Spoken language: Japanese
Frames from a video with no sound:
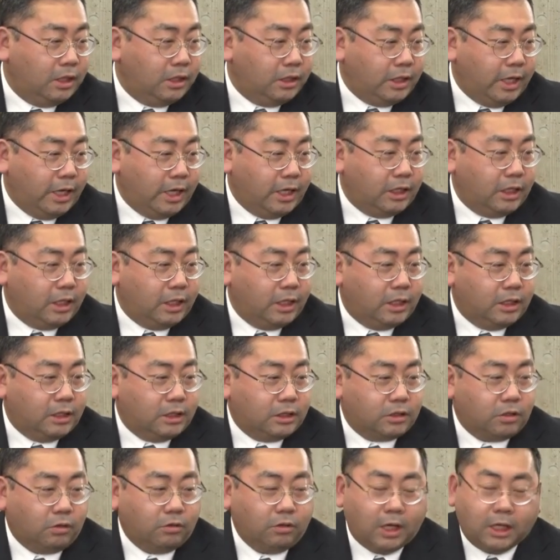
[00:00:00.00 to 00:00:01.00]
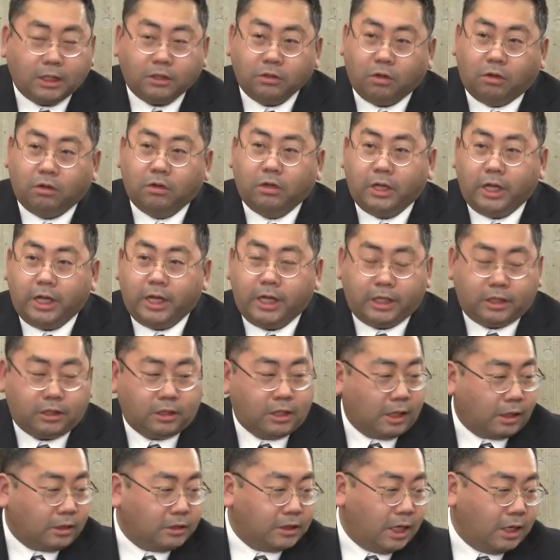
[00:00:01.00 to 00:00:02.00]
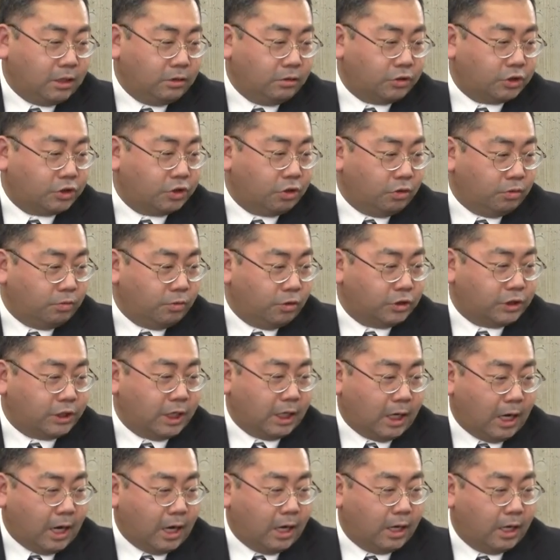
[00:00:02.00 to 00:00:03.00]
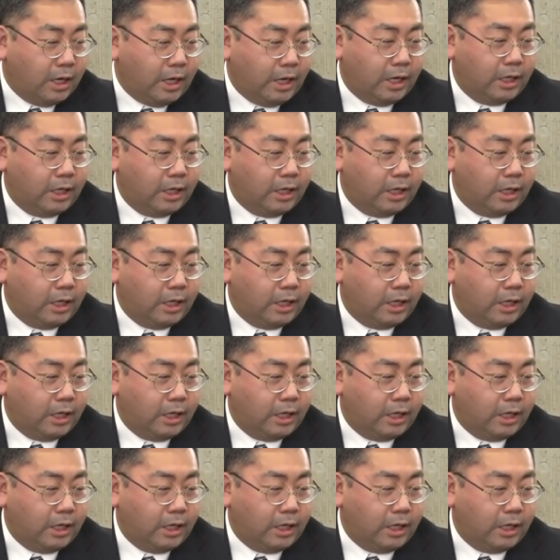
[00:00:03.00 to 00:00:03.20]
でその後、えー、たくさんの消防車が、